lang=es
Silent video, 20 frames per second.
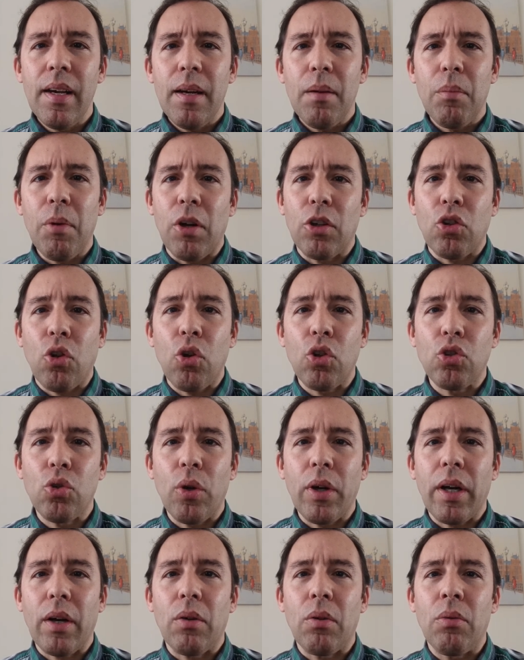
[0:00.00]
Bueno, todo
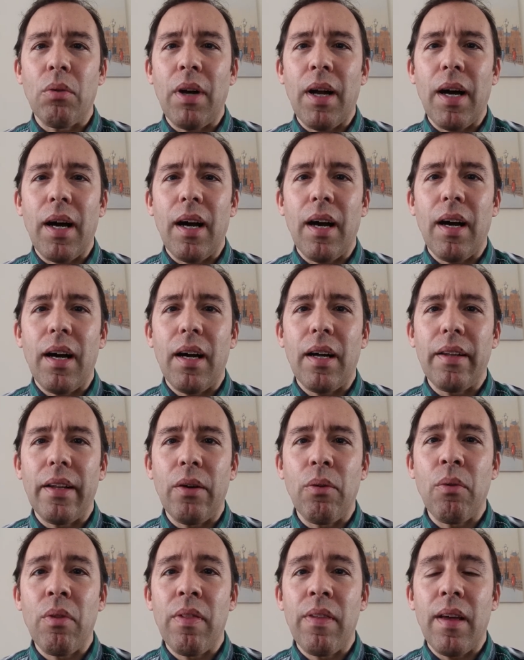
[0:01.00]
surge con una
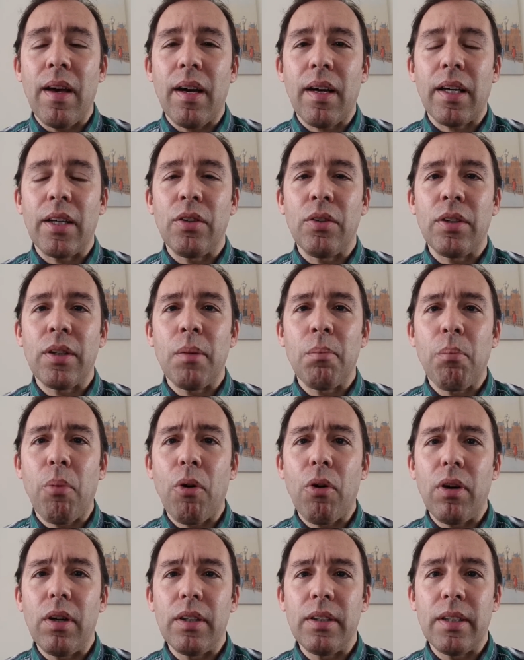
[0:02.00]
denuncia que yo
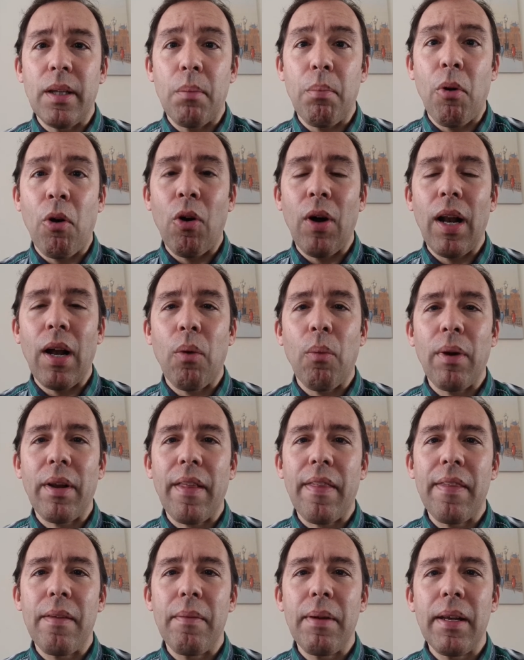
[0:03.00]
interpongo a la
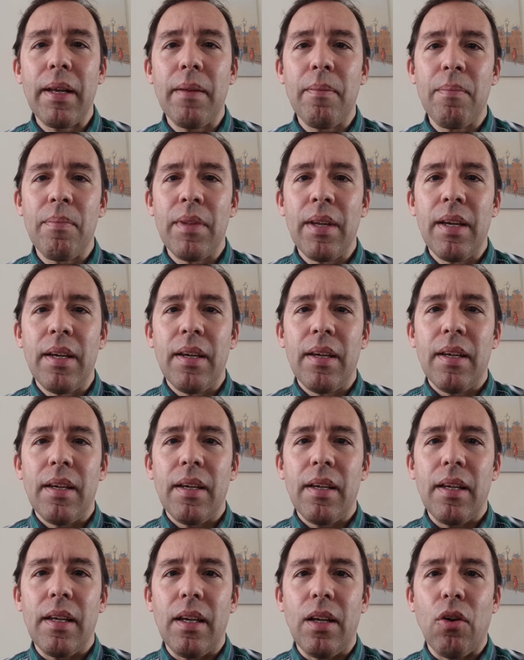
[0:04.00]
Guardia Civil
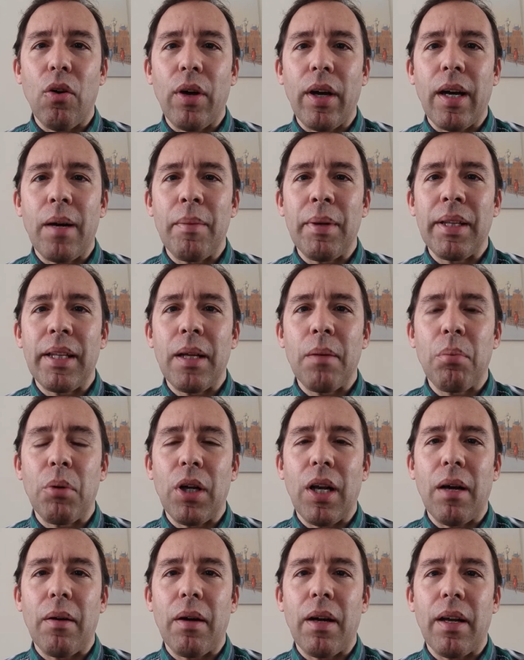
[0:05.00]
y lógicamente
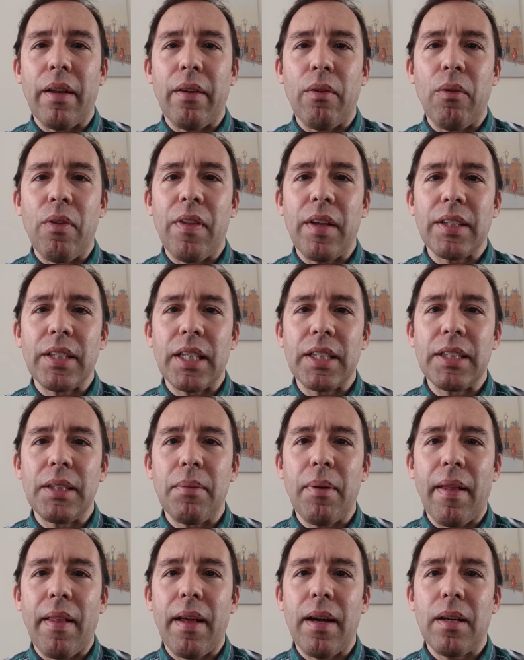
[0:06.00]
pues la denuncia es
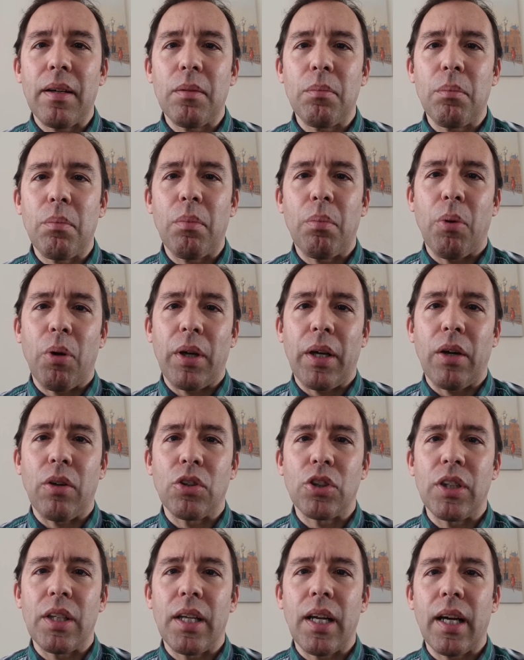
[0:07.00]
archivada porque
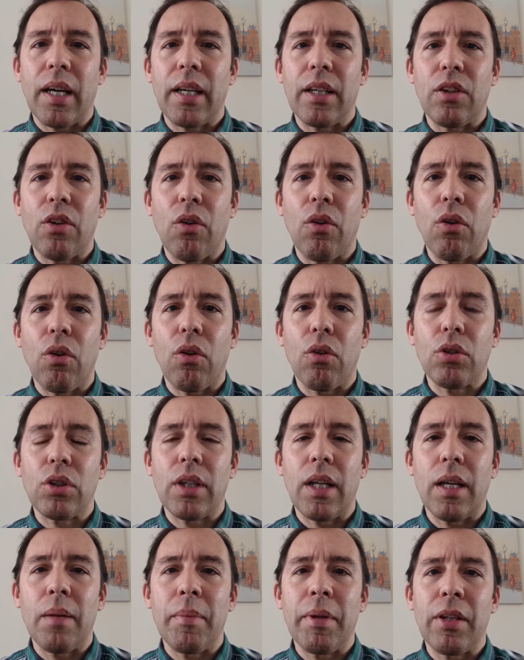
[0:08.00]
consideran que todos los
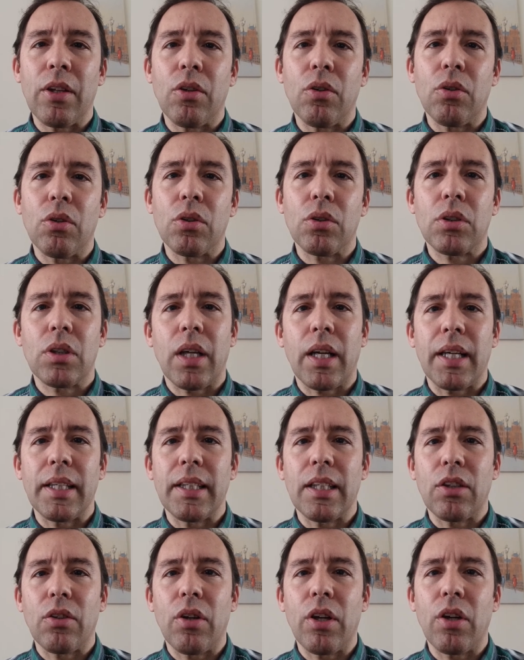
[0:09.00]
elementos
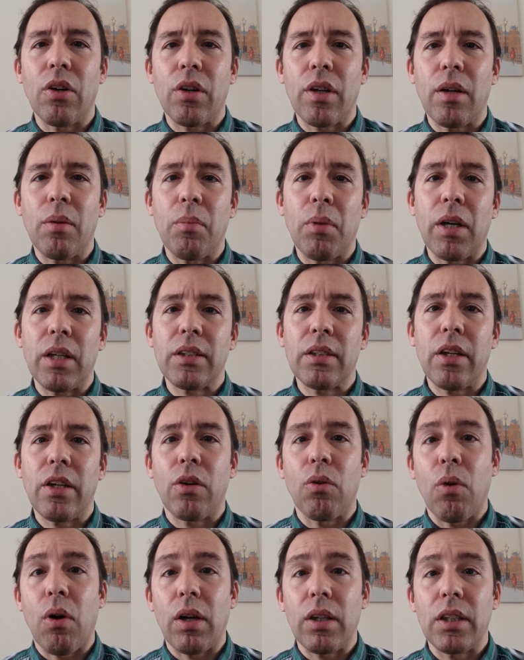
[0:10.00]
arquitectónicos del
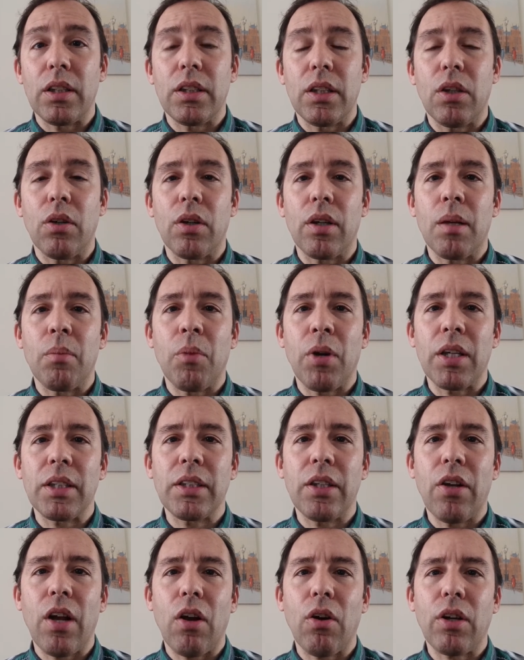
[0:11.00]
monasterio artísticos del
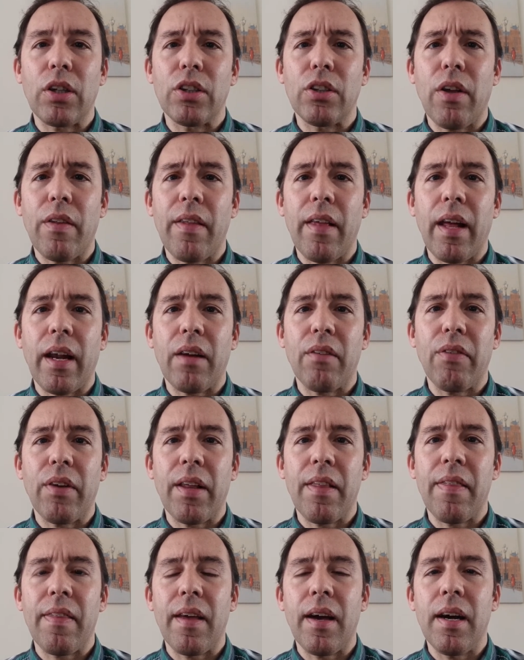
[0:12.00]
monasterio a los que yo hacía
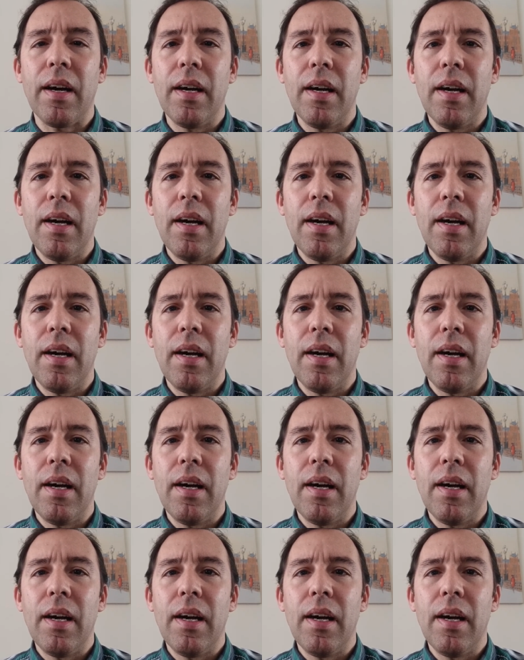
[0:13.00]
referencia